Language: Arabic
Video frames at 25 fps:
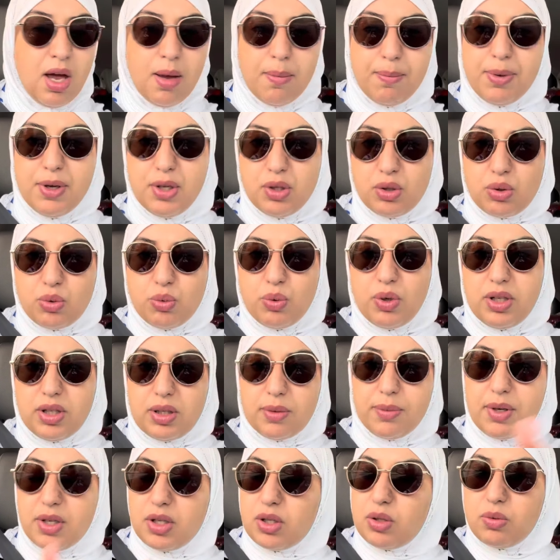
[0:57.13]
بنت ولد
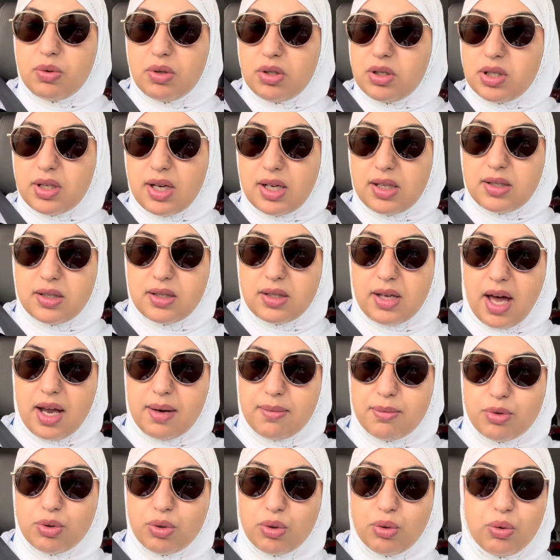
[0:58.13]
بنت ولد اش
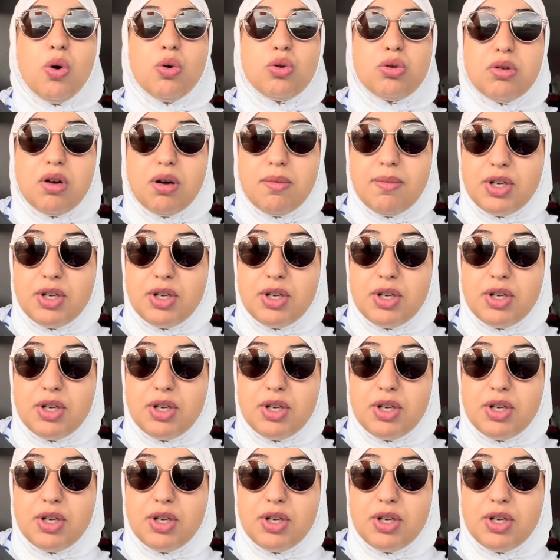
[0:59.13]
كتخرمزوا اختوها